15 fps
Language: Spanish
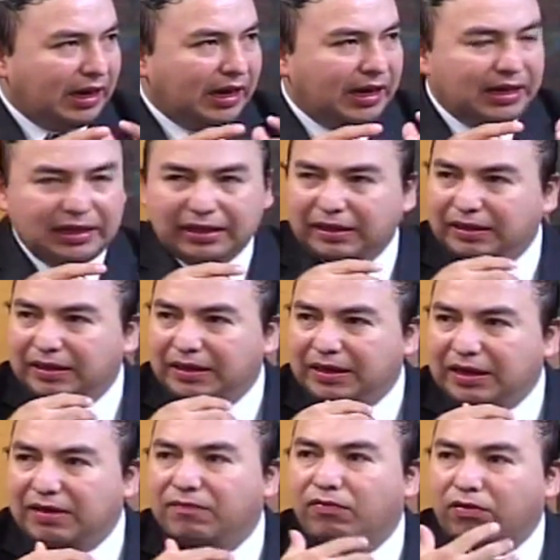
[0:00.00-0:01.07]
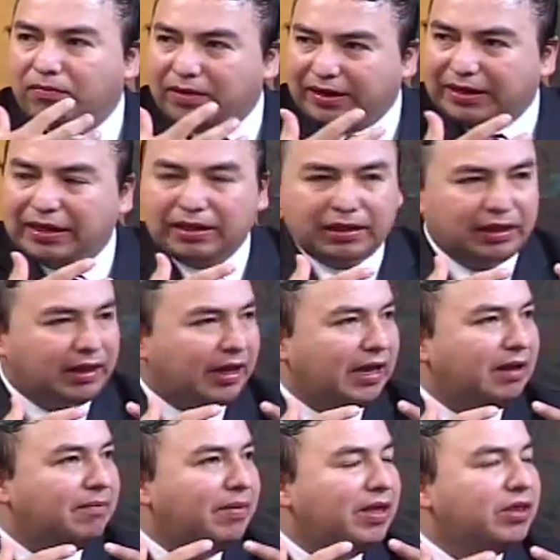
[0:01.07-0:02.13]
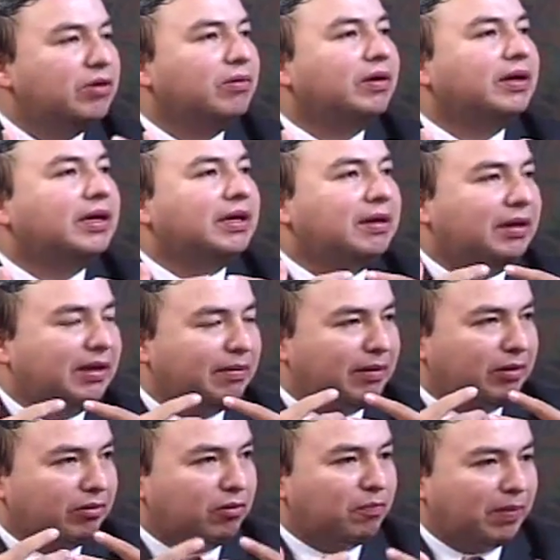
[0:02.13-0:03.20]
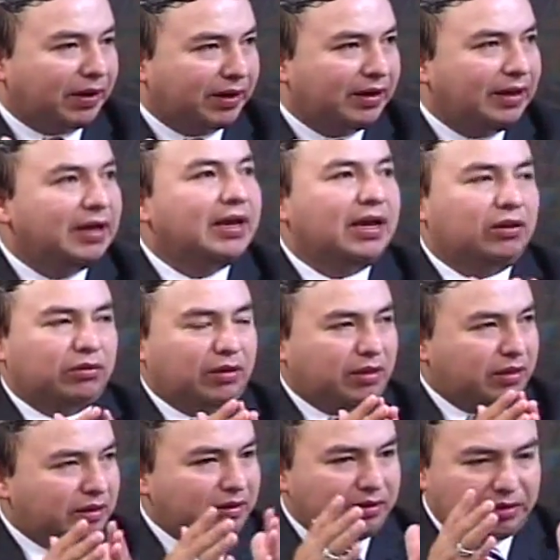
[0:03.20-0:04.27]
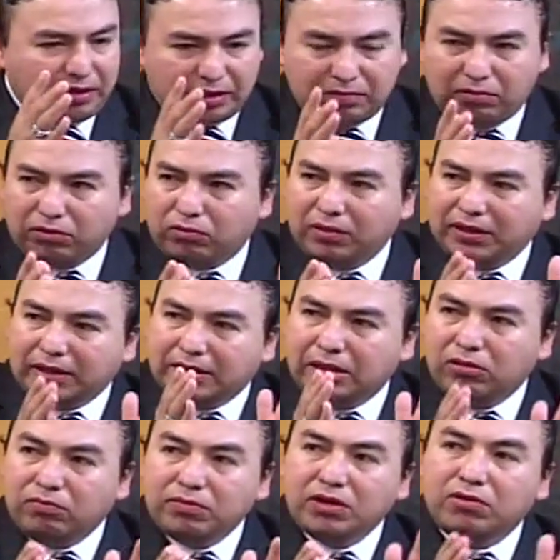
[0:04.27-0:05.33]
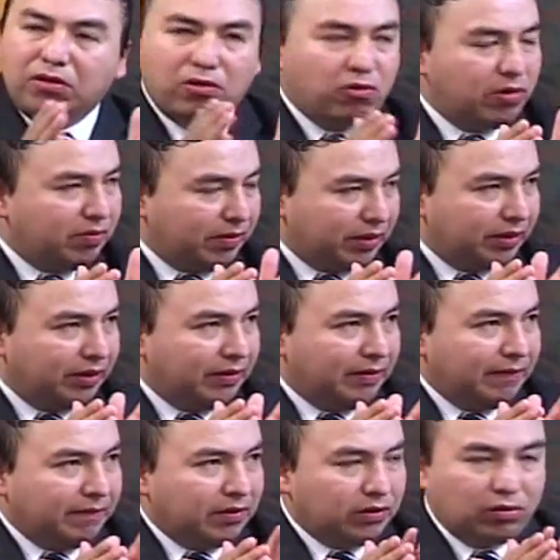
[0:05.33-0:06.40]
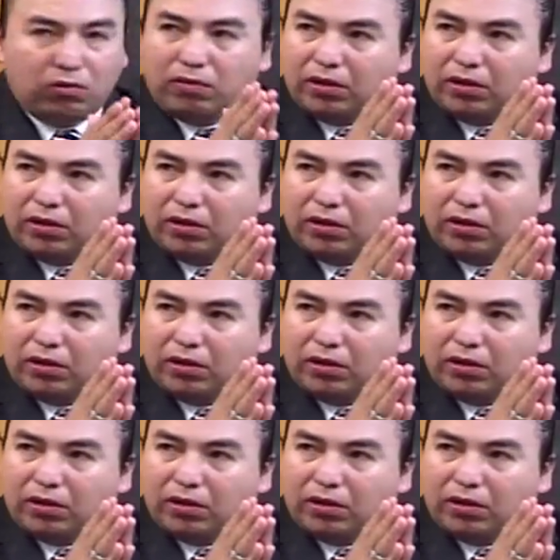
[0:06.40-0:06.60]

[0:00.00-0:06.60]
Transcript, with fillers: a informar que es el medio que, que va a ocupar. Entonces, si, te hacemos cuentas el domingo al jueves, son,